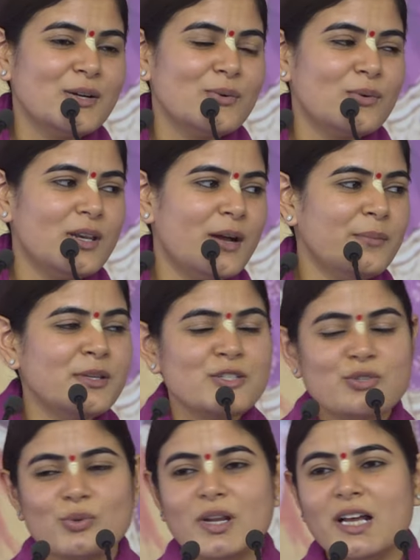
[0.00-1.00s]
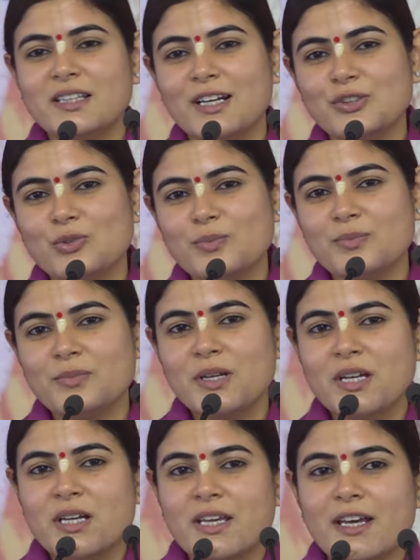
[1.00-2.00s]
बोले हमने सुना था तुम
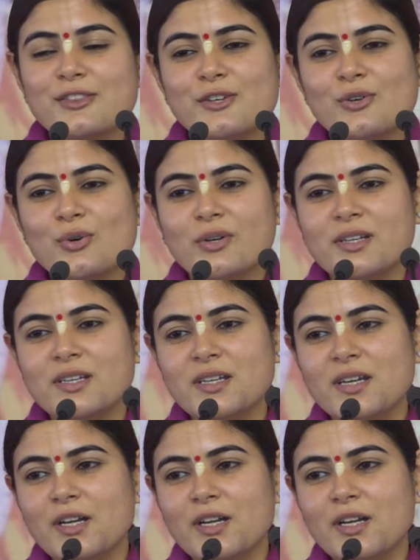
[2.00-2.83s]
कहते हो कि